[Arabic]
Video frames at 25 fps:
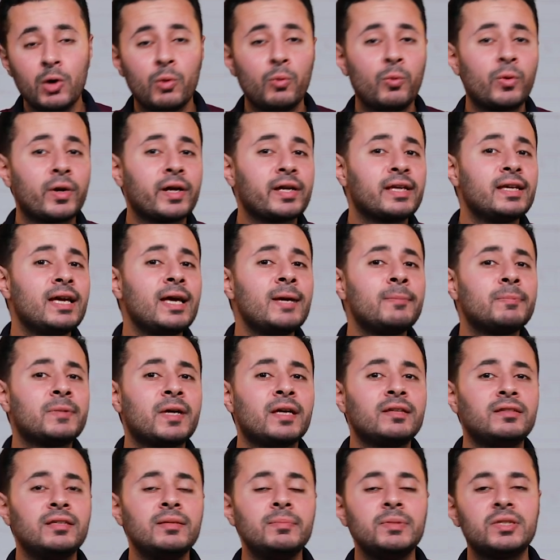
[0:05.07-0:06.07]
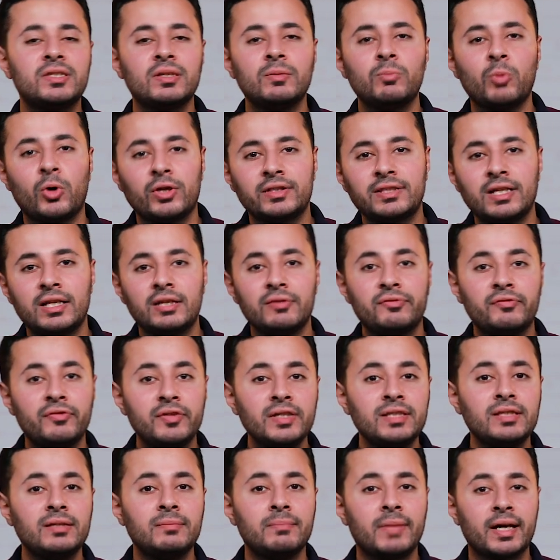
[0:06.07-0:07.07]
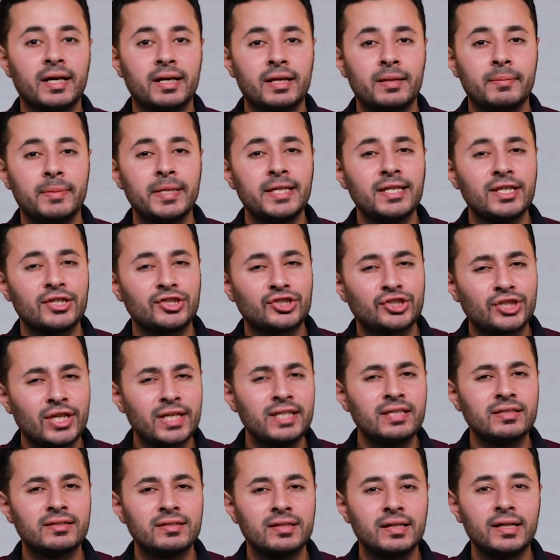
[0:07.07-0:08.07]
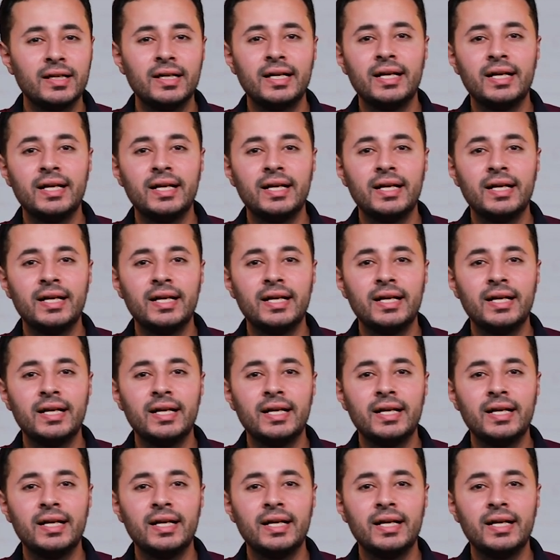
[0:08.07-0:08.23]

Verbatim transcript: وغياب كتيبة المحترفين المغربية الشرسة